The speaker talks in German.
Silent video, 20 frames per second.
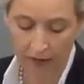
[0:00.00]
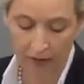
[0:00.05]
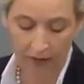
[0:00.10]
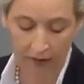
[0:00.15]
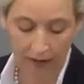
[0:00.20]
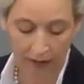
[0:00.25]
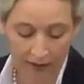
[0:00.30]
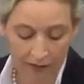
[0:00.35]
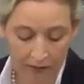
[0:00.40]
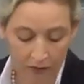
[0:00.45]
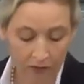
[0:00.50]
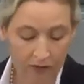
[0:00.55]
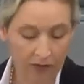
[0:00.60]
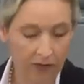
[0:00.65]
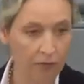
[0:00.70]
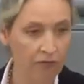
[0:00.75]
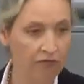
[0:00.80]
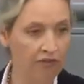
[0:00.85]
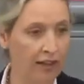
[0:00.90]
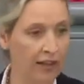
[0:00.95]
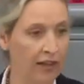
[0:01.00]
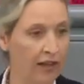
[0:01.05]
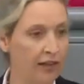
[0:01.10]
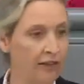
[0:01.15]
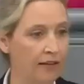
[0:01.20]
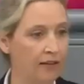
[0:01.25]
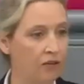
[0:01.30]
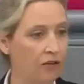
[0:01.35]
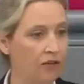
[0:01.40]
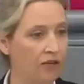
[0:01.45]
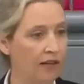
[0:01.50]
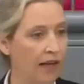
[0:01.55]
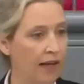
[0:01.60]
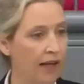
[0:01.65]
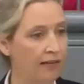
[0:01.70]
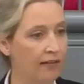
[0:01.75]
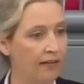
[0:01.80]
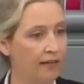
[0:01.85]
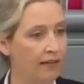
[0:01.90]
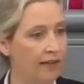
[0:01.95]
Leistungsempfänger in die
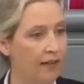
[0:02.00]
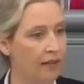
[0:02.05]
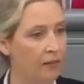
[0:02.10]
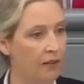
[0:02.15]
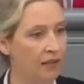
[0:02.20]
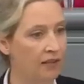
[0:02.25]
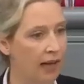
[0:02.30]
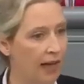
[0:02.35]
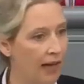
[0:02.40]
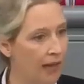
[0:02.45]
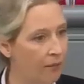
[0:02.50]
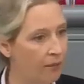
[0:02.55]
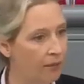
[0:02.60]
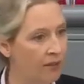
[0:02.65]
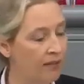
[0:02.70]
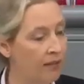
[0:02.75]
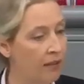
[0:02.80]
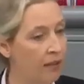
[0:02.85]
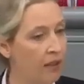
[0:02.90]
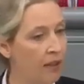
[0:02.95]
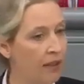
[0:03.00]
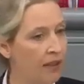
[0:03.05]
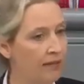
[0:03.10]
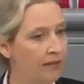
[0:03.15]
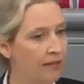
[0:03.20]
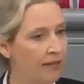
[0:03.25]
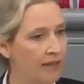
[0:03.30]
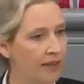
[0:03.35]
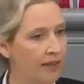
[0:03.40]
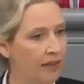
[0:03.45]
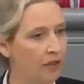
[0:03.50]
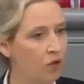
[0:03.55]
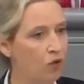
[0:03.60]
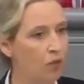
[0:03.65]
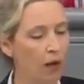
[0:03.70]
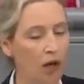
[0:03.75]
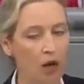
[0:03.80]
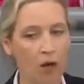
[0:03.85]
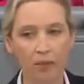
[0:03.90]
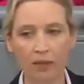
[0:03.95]
Sozialsysteme treibt, die
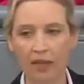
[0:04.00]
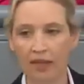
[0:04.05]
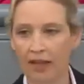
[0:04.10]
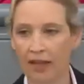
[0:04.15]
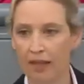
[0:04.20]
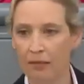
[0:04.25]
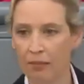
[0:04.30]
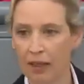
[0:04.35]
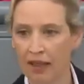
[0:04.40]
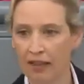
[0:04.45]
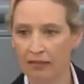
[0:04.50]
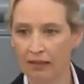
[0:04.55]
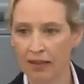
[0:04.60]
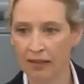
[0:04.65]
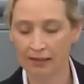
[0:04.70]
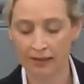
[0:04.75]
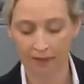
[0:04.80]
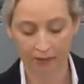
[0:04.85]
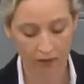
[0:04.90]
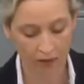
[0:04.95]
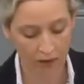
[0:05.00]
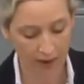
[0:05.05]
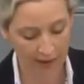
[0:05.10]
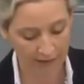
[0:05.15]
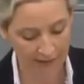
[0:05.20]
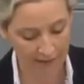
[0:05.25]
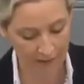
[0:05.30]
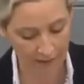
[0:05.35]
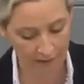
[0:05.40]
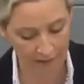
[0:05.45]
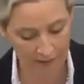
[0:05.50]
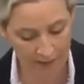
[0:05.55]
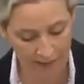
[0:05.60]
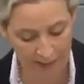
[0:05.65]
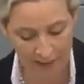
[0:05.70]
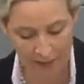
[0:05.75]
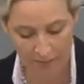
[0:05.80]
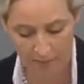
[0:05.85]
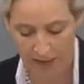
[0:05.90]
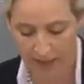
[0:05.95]
überhaupt gar keinen Beitrag dazu leisten.
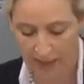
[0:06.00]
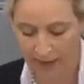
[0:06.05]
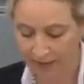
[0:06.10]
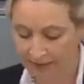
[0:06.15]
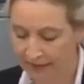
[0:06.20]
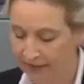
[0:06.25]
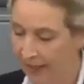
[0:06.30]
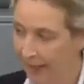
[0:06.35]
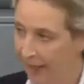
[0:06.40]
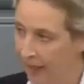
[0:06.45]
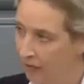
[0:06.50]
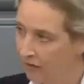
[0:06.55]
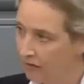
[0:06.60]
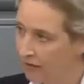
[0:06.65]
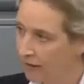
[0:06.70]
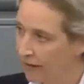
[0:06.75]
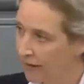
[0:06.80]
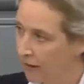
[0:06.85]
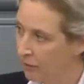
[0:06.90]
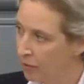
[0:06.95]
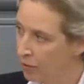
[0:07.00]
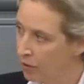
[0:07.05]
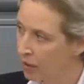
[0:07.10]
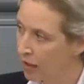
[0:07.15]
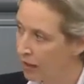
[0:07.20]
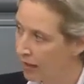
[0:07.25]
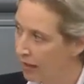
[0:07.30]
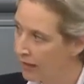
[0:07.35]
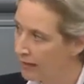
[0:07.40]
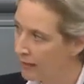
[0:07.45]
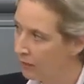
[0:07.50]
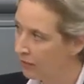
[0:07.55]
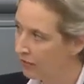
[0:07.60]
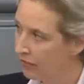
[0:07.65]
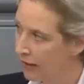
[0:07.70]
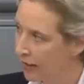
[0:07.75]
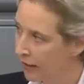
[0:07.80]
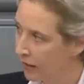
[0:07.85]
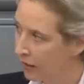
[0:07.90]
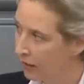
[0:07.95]
Mehr als die Hälfte der
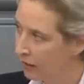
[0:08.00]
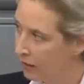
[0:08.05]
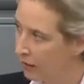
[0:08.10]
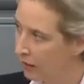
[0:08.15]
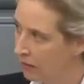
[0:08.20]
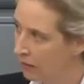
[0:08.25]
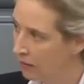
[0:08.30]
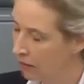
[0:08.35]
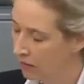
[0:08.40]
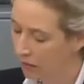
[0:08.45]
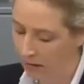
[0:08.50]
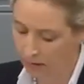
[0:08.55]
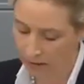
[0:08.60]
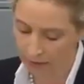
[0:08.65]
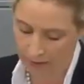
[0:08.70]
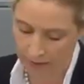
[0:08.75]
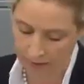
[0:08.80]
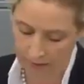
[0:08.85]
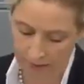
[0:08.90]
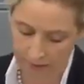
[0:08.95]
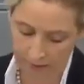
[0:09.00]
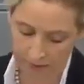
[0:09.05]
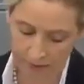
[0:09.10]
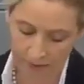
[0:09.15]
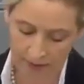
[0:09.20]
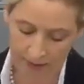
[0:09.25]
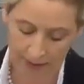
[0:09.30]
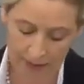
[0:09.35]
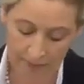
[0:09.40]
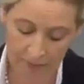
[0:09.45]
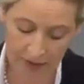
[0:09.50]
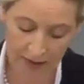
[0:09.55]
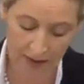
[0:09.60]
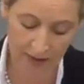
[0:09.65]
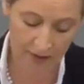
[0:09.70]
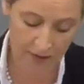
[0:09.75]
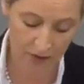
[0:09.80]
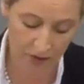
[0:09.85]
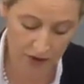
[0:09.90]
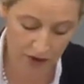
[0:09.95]
Bürgergeldempfänger haben
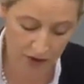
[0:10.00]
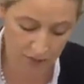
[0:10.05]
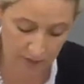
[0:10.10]
keinen deutschen